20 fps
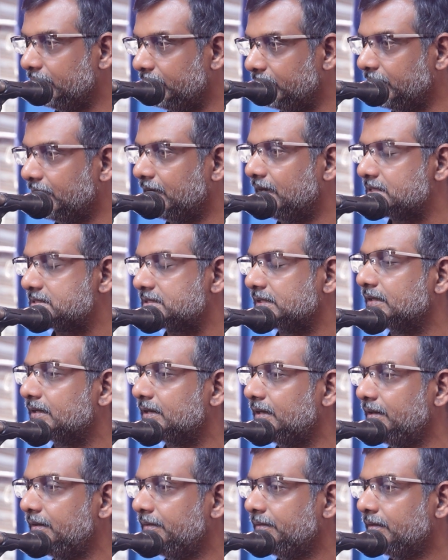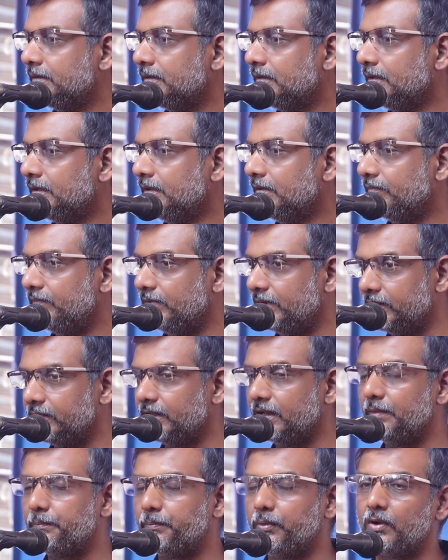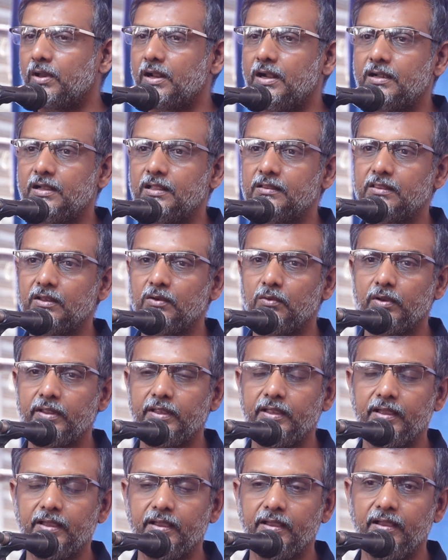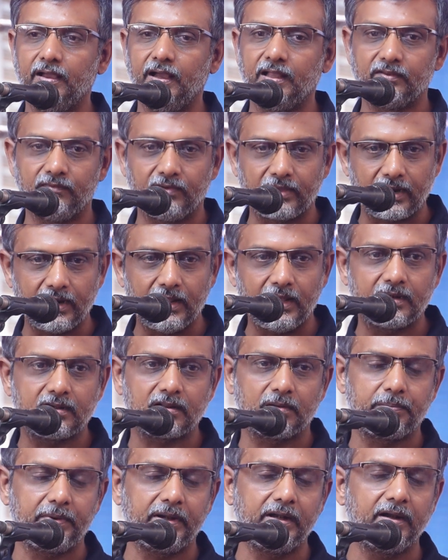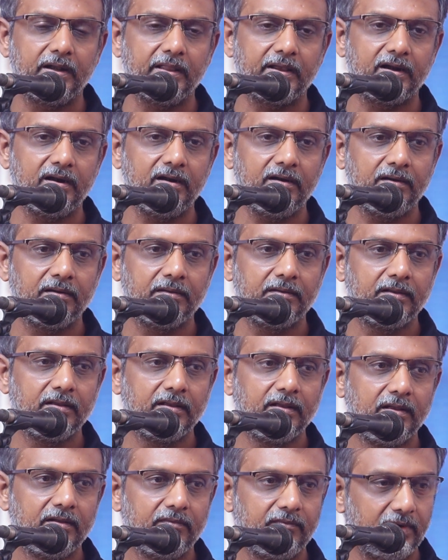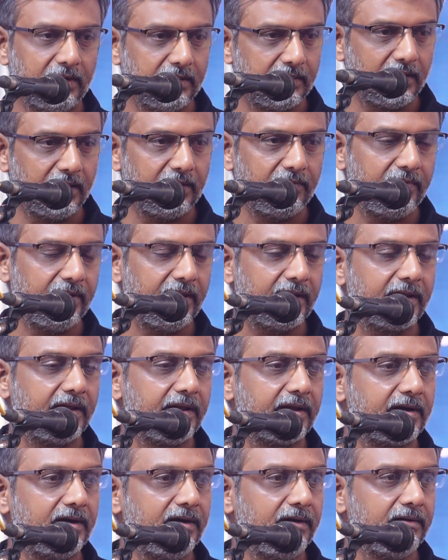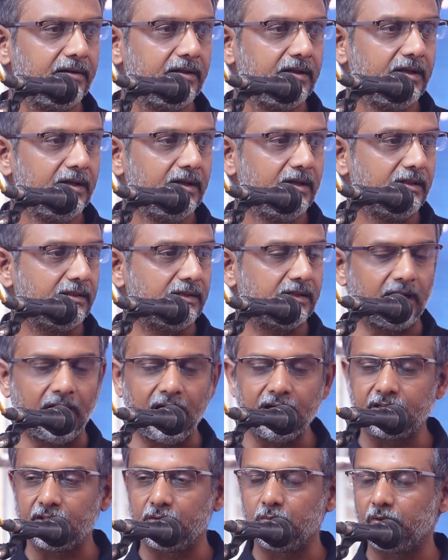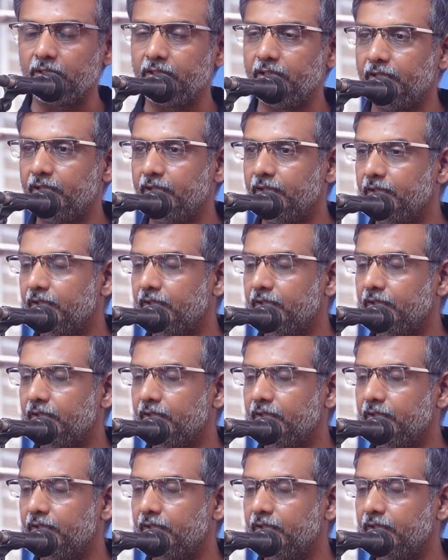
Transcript: இதிகாசங்கள் விடுதலை போராட்டத்தினுடைய அந்த வரலாற்று பின்னணிகள் விடுதலை வேங்கைகள் இந்த நாட்டினுடைய